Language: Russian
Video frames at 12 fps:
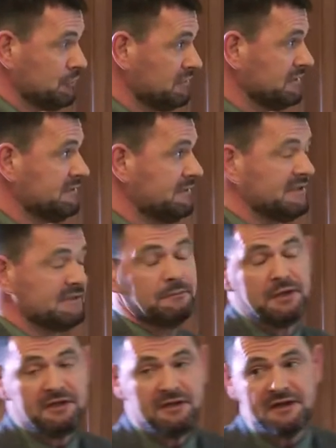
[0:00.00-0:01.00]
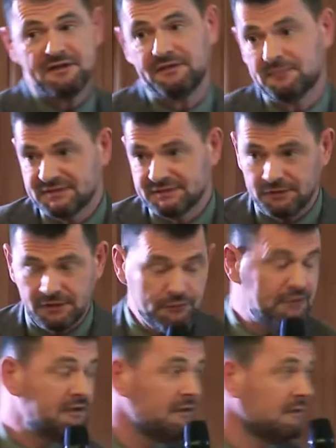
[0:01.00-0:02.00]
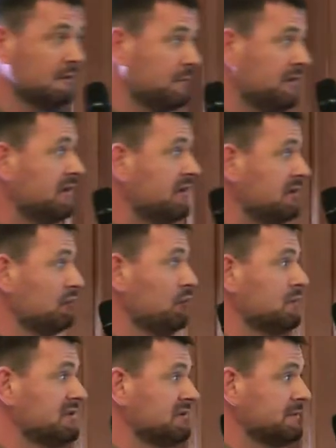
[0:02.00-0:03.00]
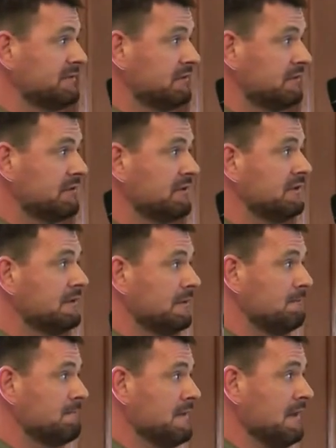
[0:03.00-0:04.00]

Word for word: что называется принятием своего тела, принятием образом своего тела.